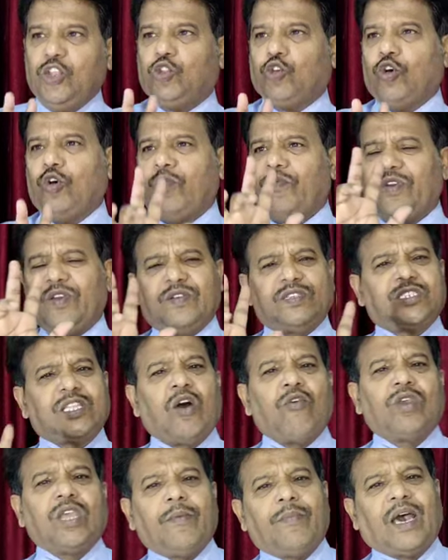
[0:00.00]
इन दो
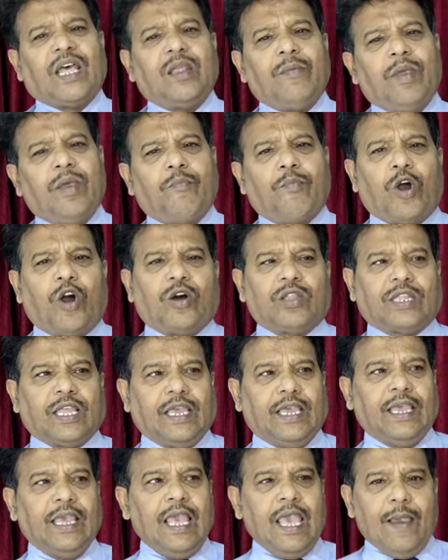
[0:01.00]
व्यवस्थाओं के बारे में बहुत
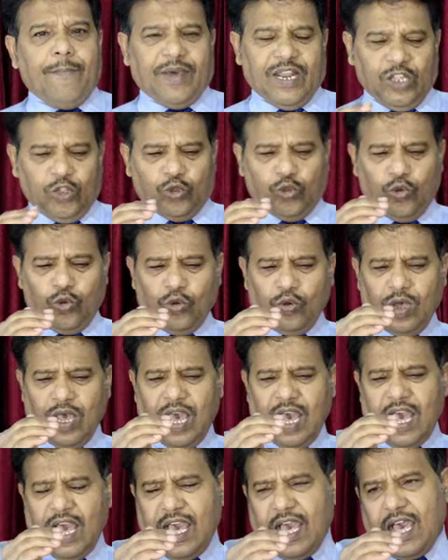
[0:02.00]
है परंतु
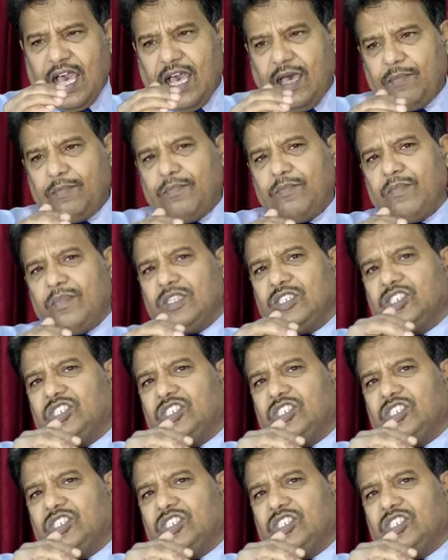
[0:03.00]
हम